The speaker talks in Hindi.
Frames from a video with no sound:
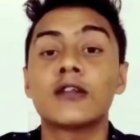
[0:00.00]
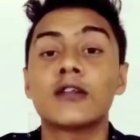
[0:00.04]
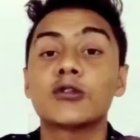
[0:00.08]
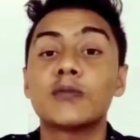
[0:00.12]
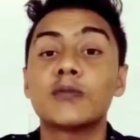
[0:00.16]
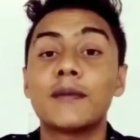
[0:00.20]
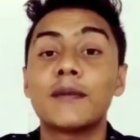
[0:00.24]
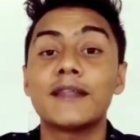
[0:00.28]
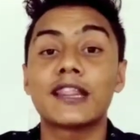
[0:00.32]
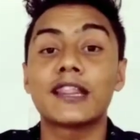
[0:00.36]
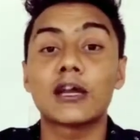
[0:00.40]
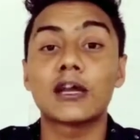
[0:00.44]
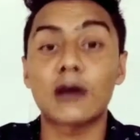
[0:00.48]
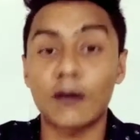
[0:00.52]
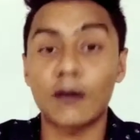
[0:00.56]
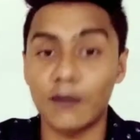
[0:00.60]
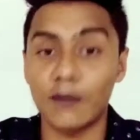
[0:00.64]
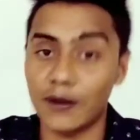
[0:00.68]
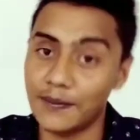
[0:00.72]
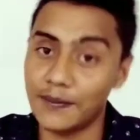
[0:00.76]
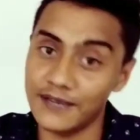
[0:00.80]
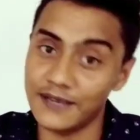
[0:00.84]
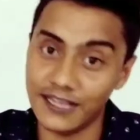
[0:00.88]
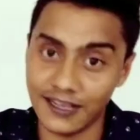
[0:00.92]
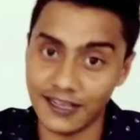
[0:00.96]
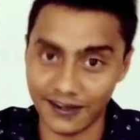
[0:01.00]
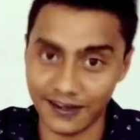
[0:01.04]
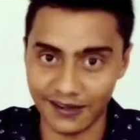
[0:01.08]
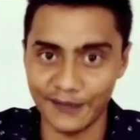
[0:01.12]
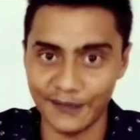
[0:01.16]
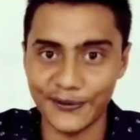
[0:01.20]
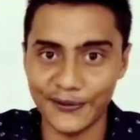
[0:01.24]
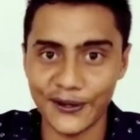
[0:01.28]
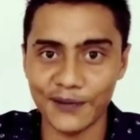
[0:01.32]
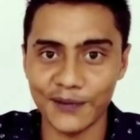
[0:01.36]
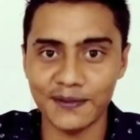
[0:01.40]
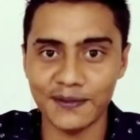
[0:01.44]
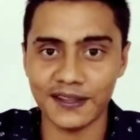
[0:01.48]
तो मैं मिलता हूँ आपको अपनी अगली
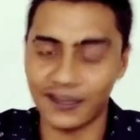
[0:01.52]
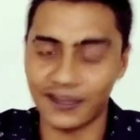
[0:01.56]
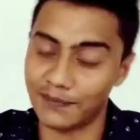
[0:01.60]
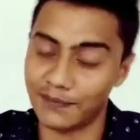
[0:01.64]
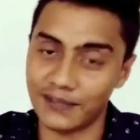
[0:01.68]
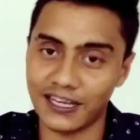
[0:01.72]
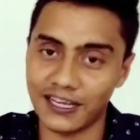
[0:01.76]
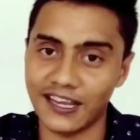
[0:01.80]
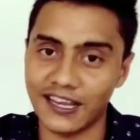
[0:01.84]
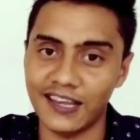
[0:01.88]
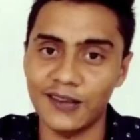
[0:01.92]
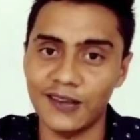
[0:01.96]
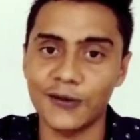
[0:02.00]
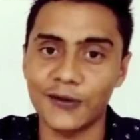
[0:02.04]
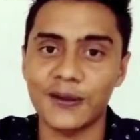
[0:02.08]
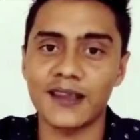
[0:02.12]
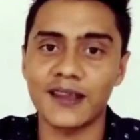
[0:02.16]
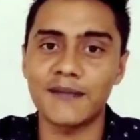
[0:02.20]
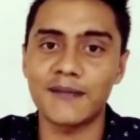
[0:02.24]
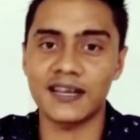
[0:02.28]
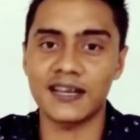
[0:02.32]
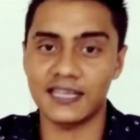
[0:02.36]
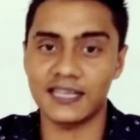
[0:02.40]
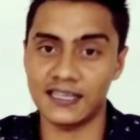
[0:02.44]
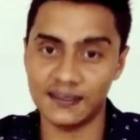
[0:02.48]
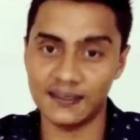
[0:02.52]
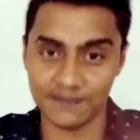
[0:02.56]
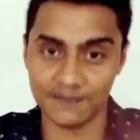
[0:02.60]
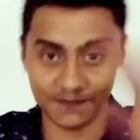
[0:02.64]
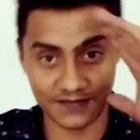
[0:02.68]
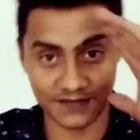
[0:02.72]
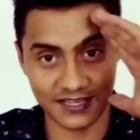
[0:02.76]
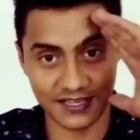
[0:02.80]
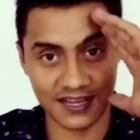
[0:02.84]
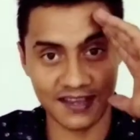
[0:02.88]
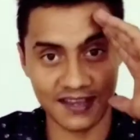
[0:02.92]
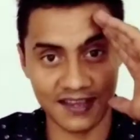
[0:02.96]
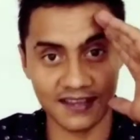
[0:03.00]
वीडियो में तब तक के लिए ओके बाय
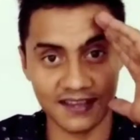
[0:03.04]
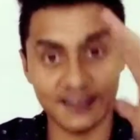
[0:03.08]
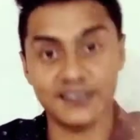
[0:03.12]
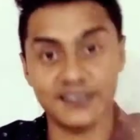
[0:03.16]
जय